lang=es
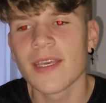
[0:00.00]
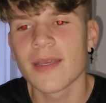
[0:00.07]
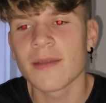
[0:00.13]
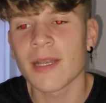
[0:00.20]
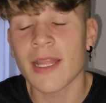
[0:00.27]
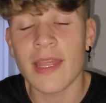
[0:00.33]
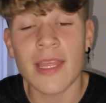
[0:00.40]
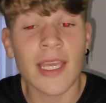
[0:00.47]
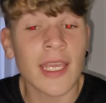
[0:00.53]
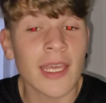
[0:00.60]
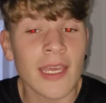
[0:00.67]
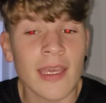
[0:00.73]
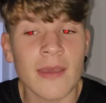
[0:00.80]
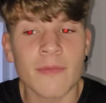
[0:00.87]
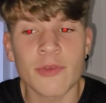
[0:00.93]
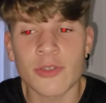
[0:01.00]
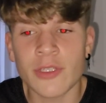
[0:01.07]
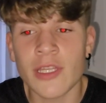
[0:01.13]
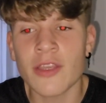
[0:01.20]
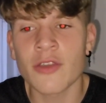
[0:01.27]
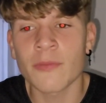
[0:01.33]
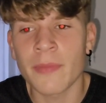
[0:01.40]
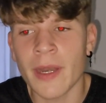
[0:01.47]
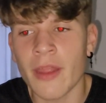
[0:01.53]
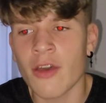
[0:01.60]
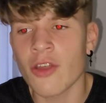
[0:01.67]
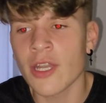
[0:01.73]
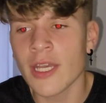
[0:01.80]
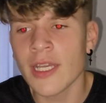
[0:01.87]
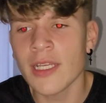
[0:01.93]
Le dije, pues tío,
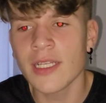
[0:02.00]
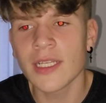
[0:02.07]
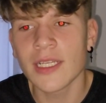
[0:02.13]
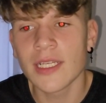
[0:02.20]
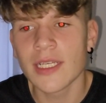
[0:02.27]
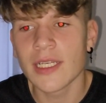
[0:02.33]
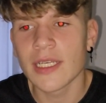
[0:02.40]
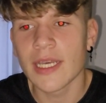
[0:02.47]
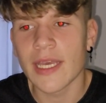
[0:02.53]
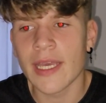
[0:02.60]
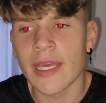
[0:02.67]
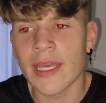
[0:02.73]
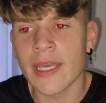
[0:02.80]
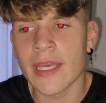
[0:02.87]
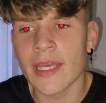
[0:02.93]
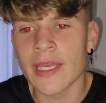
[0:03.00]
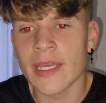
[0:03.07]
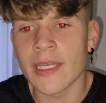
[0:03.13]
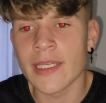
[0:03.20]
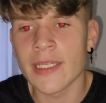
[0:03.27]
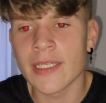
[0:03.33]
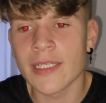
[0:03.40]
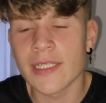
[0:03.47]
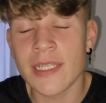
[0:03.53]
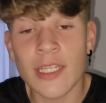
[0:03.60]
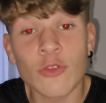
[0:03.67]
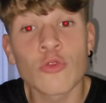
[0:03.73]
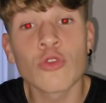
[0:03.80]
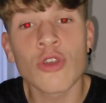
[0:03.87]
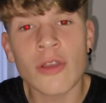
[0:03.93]
perdona, eh, si
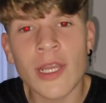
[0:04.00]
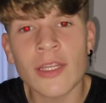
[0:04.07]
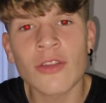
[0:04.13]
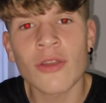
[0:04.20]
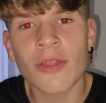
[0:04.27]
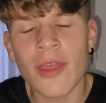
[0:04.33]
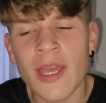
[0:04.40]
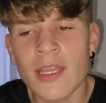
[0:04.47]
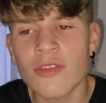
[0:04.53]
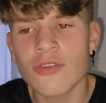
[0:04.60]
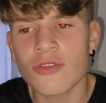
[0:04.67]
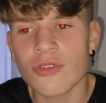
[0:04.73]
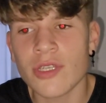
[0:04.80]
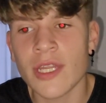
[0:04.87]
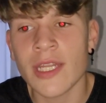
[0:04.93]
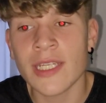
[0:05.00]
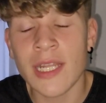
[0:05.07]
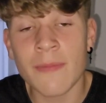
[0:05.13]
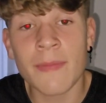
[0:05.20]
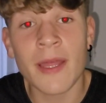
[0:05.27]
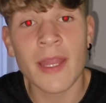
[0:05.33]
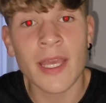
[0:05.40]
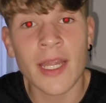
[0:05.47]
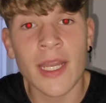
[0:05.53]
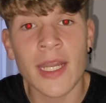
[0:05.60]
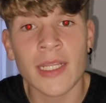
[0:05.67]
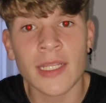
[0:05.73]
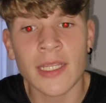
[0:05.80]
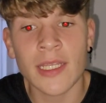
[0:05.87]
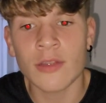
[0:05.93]
tú con 14 años eres capaz de
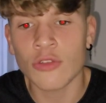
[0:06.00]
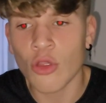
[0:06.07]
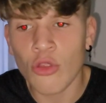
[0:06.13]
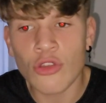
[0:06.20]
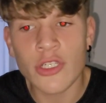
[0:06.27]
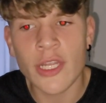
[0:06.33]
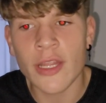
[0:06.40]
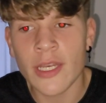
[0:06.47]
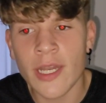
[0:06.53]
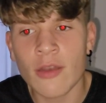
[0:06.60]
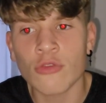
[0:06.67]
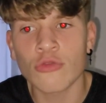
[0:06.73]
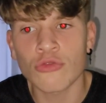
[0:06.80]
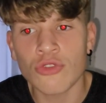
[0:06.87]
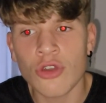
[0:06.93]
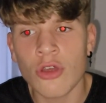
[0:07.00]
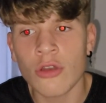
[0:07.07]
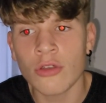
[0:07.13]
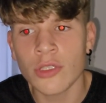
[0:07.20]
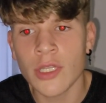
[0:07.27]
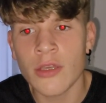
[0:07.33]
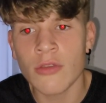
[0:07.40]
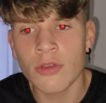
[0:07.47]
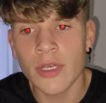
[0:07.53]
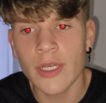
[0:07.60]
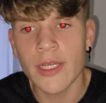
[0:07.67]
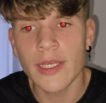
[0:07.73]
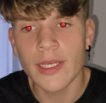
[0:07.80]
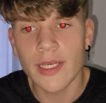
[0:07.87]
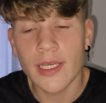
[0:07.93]
ganarte todo ese dinero tú solo, tío,
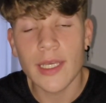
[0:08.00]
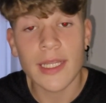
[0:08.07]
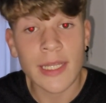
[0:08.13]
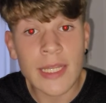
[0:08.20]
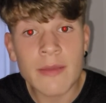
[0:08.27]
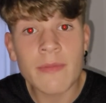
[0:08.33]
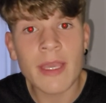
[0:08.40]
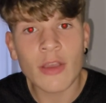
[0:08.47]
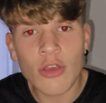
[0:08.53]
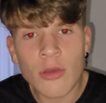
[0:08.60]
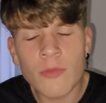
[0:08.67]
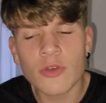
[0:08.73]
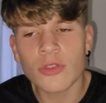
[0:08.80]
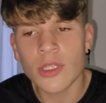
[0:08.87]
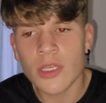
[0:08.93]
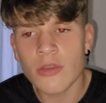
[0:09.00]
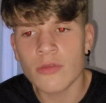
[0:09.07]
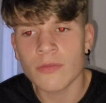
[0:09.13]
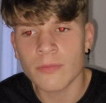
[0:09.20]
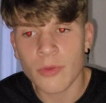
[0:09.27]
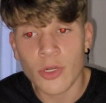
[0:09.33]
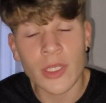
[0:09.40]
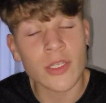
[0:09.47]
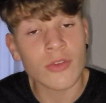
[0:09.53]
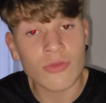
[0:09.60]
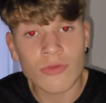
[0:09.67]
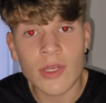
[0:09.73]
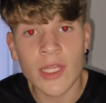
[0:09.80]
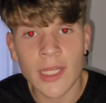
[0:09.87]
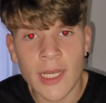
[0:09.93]
Dime cómo, tío, porque es
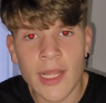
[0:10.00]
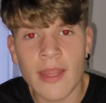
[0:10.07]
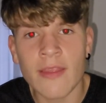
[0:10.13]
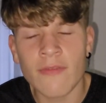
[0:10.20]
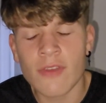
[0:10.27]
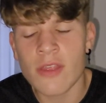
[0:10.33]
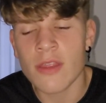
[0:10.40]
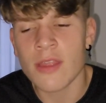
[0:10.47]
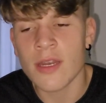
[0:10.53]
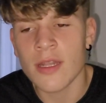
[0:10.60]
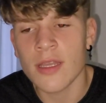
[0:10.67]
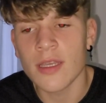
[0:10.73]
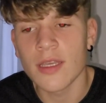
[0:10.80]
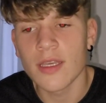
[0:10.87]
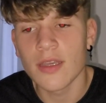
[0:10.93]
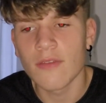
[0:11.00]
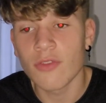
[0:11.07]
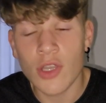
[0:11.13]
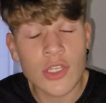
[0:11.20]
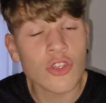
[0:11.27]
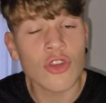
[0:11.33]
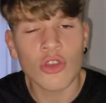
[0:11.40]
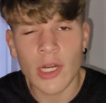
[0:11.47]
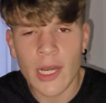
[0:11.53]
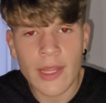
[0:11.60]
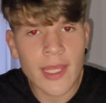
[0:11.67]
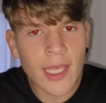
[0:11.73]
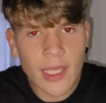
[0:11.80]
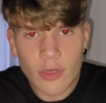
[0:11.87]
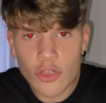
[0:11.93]
una tarea difícil. Fue eso lo que le
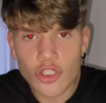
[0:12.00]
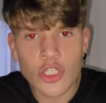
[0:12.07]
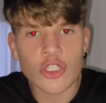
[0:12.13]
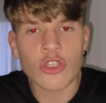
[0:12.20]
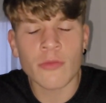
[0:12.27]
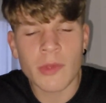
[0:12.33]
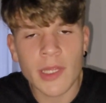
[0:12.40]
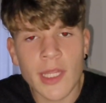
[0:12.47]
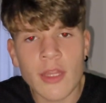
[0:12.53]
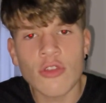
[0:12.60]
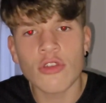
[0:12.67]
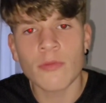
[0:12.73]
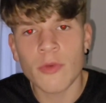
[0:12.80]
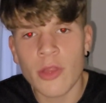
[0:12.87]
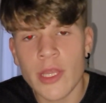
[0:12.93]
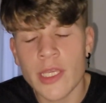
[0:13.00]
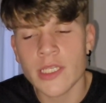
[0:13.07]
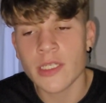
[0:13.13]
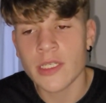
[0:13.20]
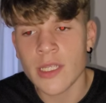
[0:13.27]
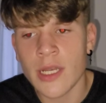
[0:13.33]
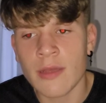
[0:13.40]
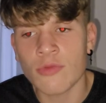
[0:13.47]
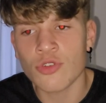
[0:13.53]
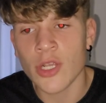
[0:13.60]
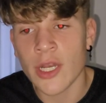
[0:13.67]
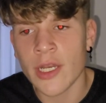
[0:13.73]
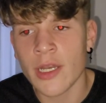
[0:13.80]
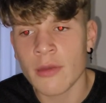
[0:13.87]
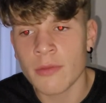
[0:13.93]
dije, no os estoy mintiendo, lo podéis ir a
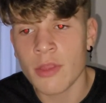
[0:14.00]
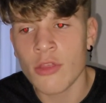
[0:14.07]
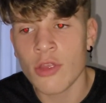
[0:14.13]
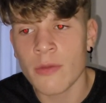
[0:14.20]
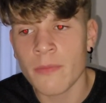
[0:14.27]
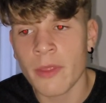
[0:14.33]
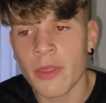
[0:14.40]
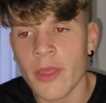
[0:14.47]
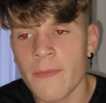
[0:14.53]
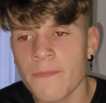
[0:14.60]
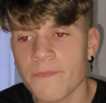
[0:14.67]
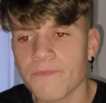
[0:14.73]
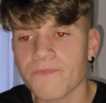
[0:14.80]
buscar en el vídeo del PC.